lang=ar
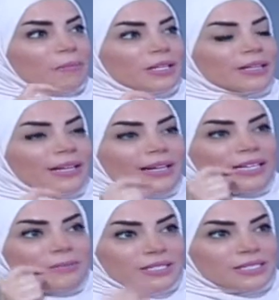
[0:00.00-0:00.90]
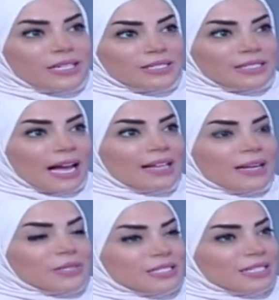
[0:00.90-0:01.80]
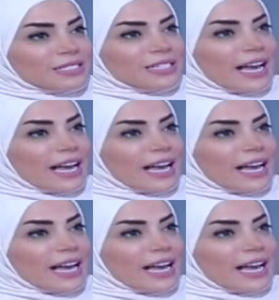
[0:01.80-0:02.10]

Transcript: بطريقه البزنس هذا بزنس صحيح.